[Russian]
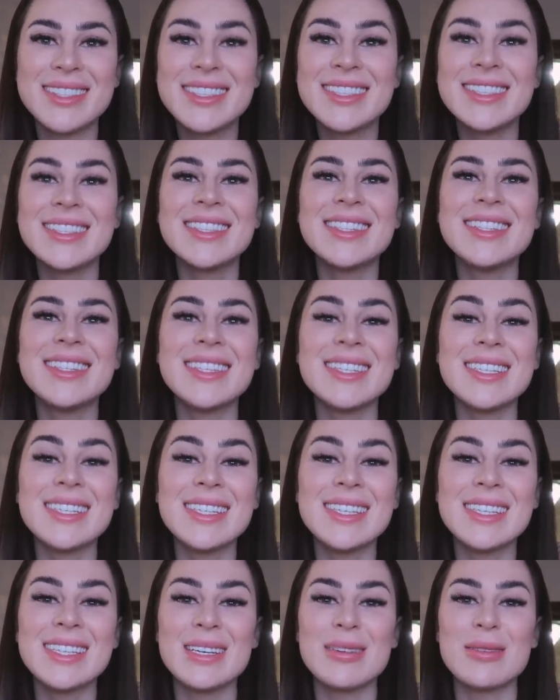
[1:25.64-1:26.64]

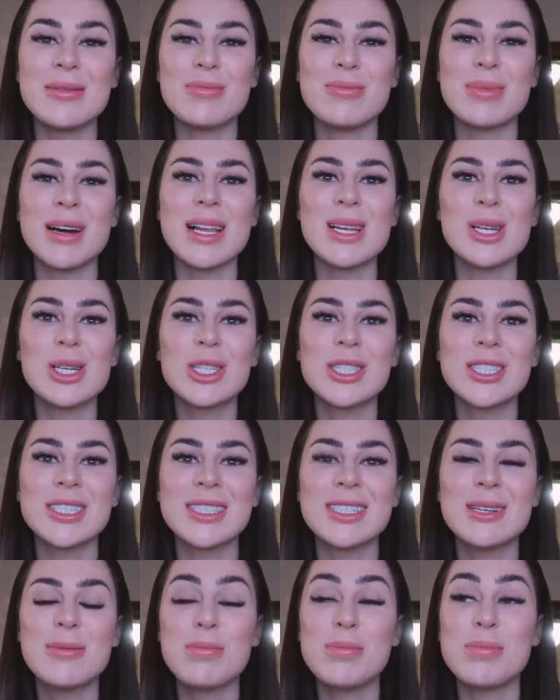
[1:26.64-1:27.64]
четыре
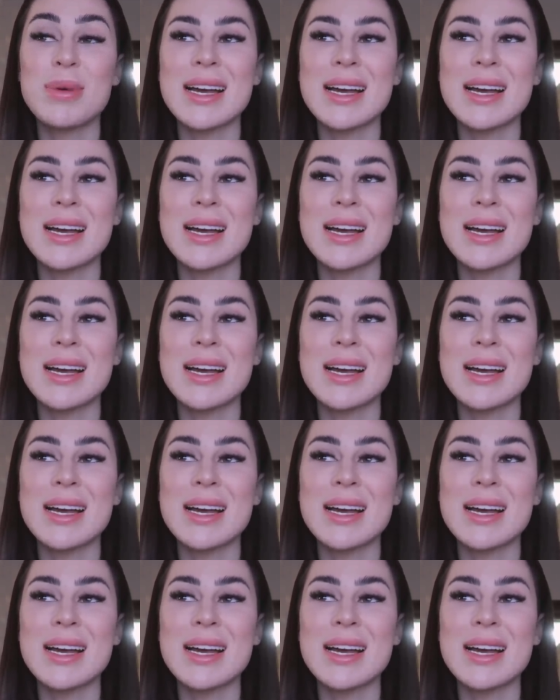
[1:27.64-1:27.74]
больших